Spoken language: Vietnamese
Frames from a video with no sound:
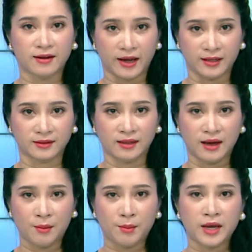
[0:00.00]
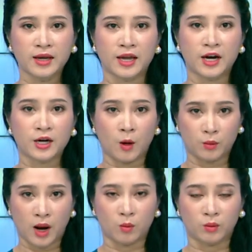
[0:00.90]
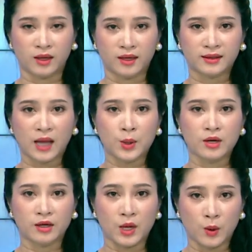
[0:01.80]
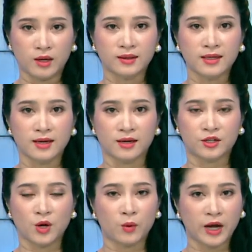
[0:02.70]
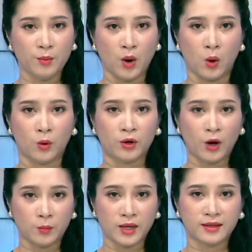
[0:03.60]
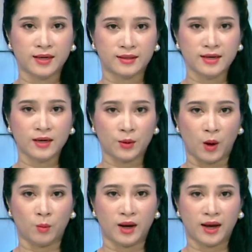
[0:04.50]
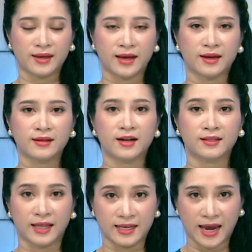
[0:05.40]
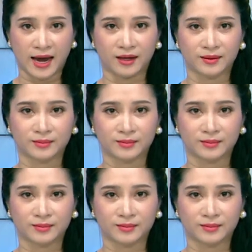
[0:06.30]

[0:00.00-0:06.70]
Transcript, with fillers: thực hiện, mang ý nghĩa cộng đồng, tạo được hiệu ứng tích cực trong cán bộ, công nhân viên chức lao động và nhân dân tỉnh nhà.